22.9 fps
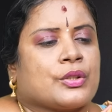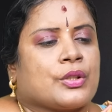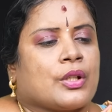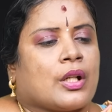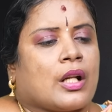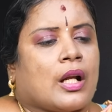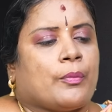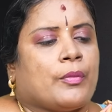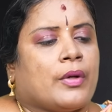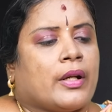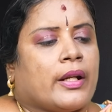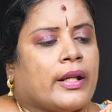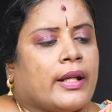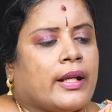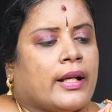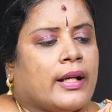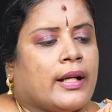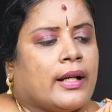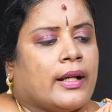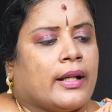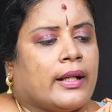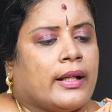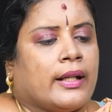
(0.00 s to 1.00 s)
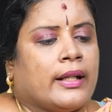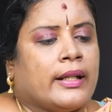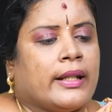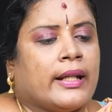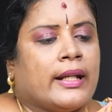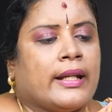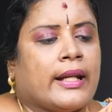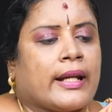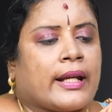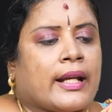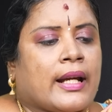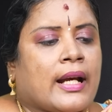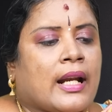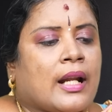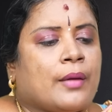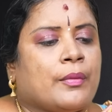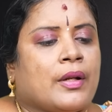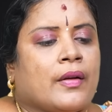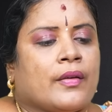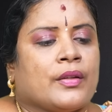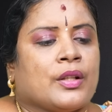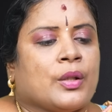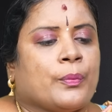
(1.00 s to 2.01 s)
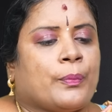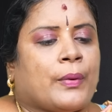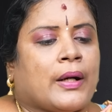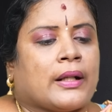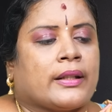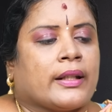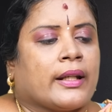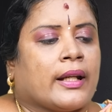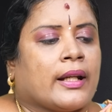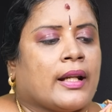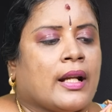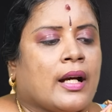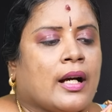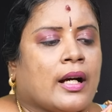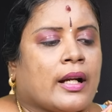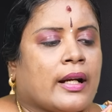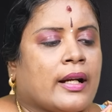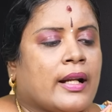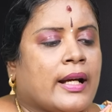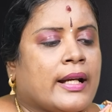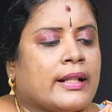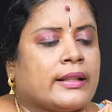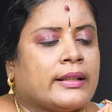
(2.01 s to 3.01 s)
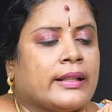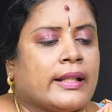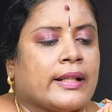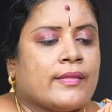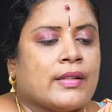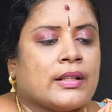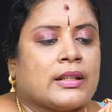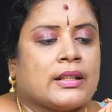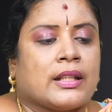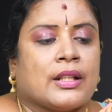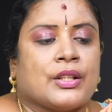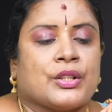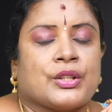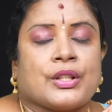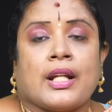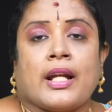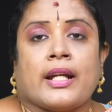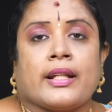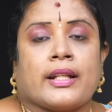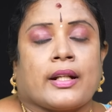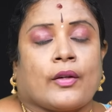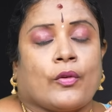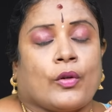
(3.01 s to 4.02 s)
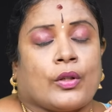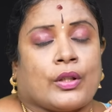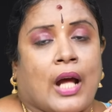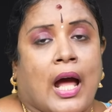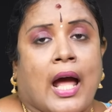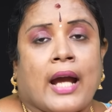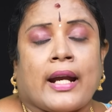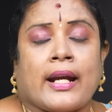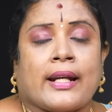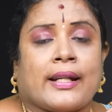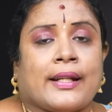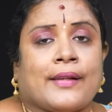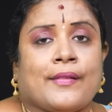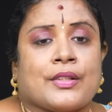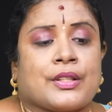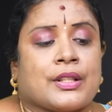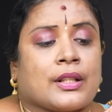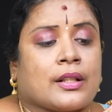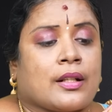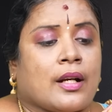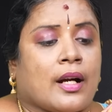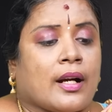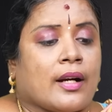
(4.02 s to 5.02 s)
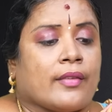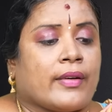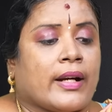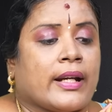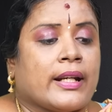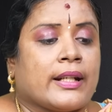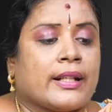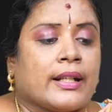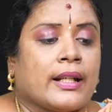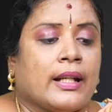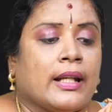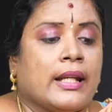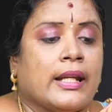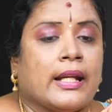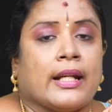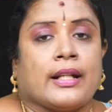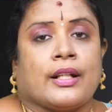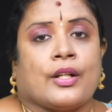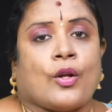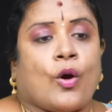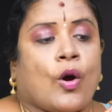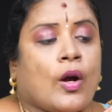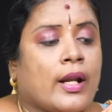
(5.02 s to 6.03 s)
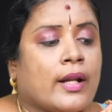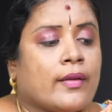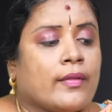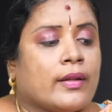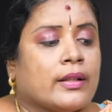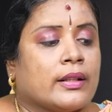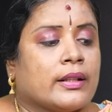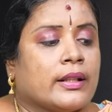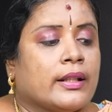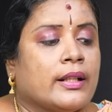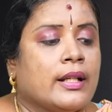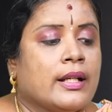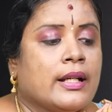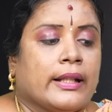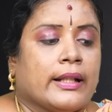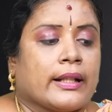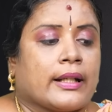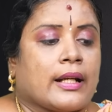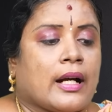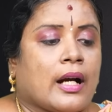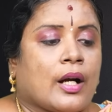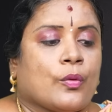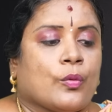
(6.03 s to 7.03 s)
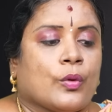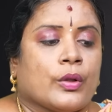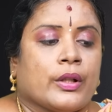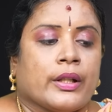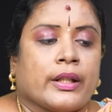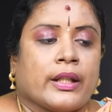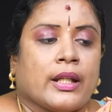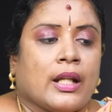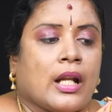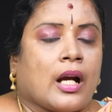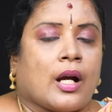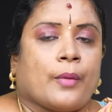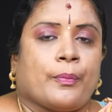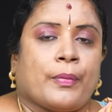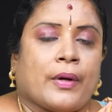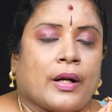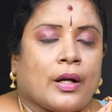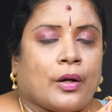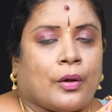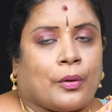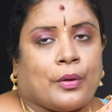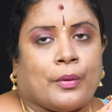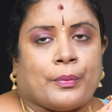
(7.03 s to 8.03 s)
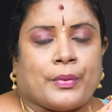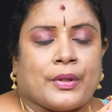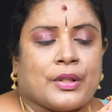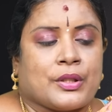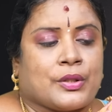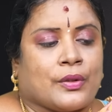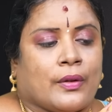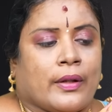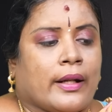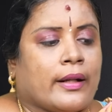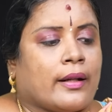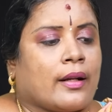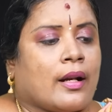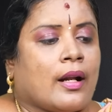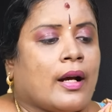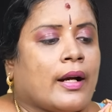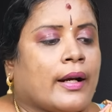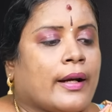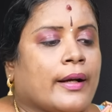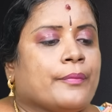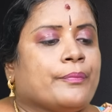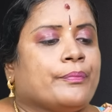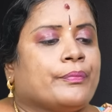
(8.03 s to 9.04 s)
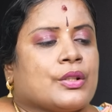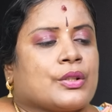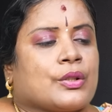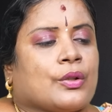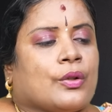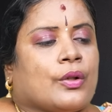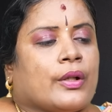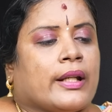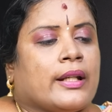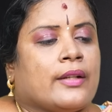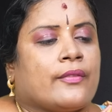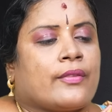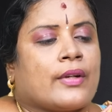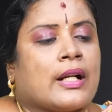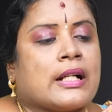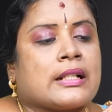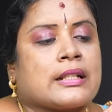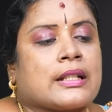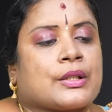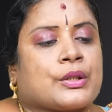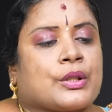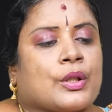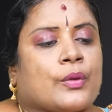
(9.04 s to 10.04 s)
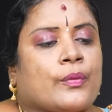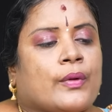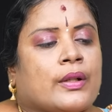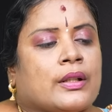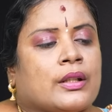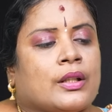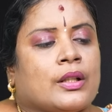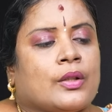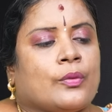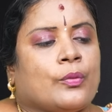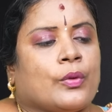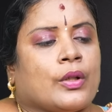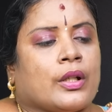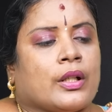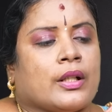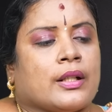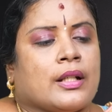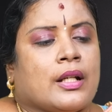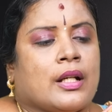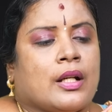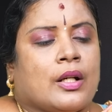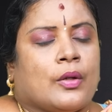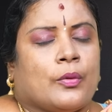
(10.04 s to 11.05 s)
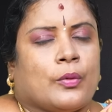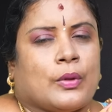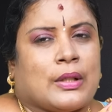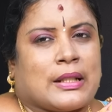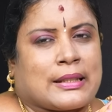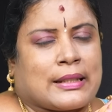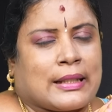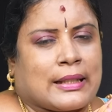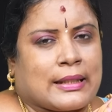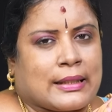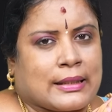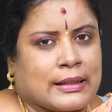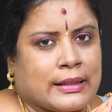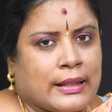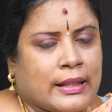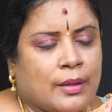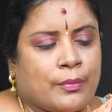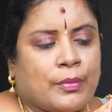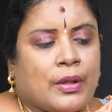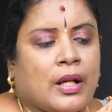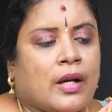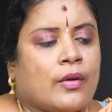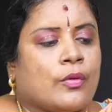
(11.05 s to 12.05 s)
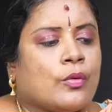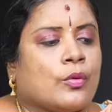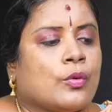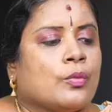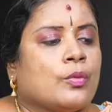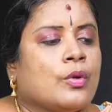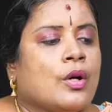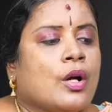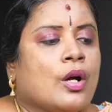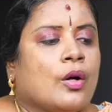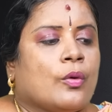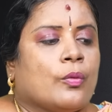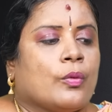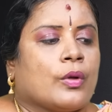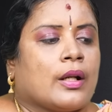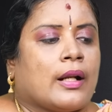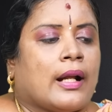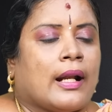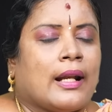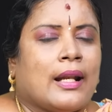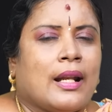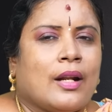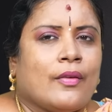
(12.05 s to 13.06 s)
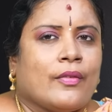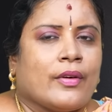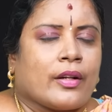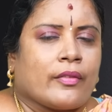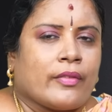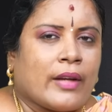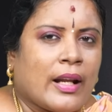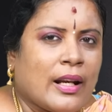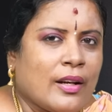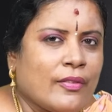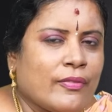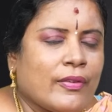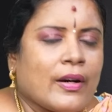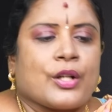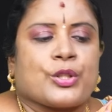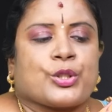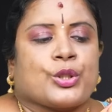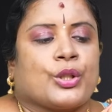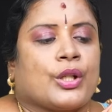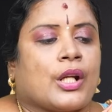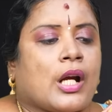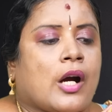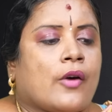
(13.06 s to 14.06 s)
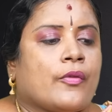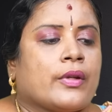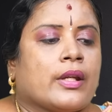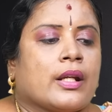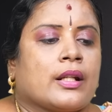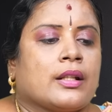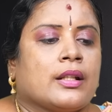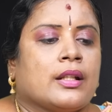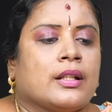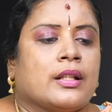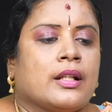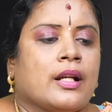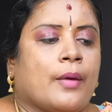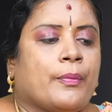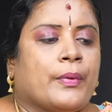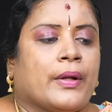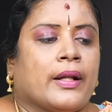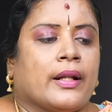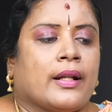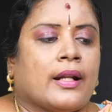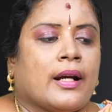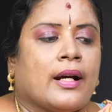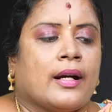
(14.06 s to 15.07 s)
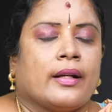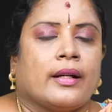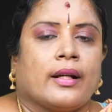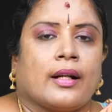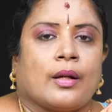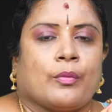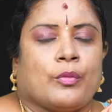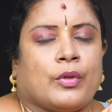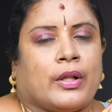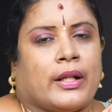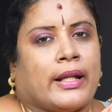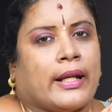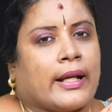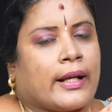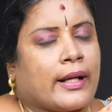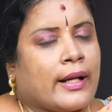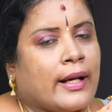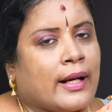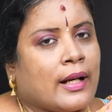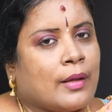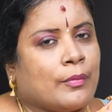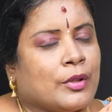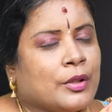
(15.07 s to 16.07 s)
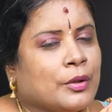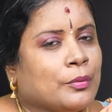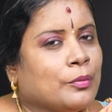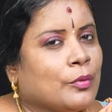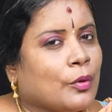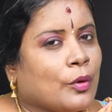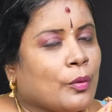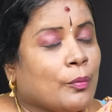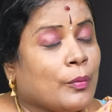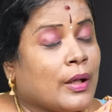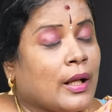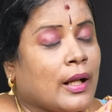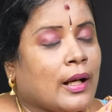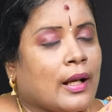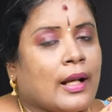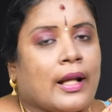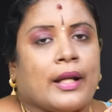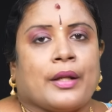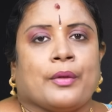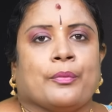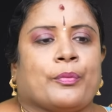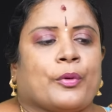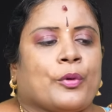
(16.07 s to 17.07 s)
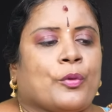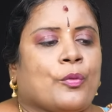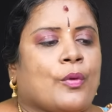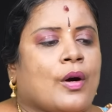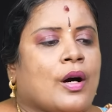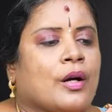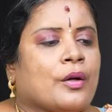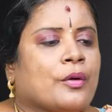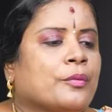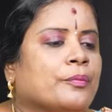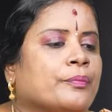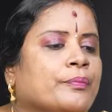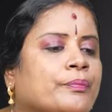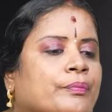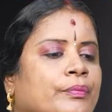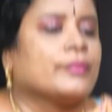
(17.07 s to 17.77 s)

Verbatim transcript: ஸோ நம்மளுடைய இந்தியன் எக்கானமியில் வந்து பார்த்திங்கன்னா ரெண்டாயிரத்தி இருபத்தஞ்சில் இதுக்கு ஒரு டார்கெட்டே வச்சுருக்காங்க ஃபைவ் ட்ரில்லியன் டாலர் வந்து இதுக்காக ஒதுக்கி நாங்கள் பண்ணுறோம் அப்படின்னு சொல்லியிருக்கிறாங்க ஸோ இன்ஃப்ராஸ்ட்ரக்சர் வந்து ஒரு ஒரு சஸ்டைனபிளாகவும் ஒரு நல்ல ஒரு வெல் ஃபங்க்ஷனிங்காகவும் இருந்தது அப்படின்னா நம்மளுடைய எக்கானமியும் ரொம்ப நல்லா இம்ப்ரூவ் ஆகும்